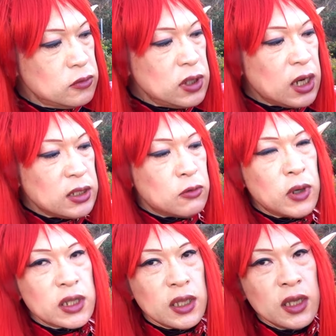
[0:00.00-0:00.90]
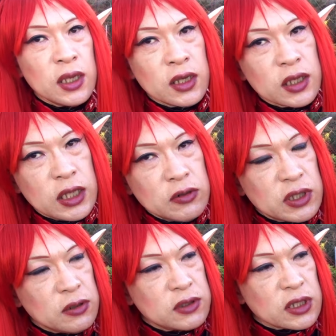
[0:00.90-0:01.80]
裏がねこうやってね
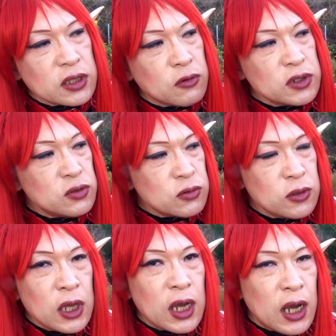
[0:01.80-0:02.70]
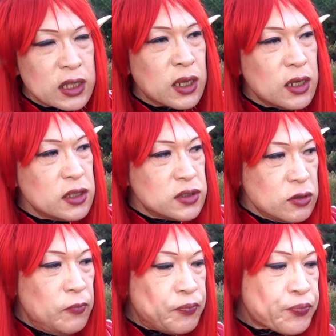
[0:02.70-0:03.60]
キルティングなんでこれ相当あったかいんですよ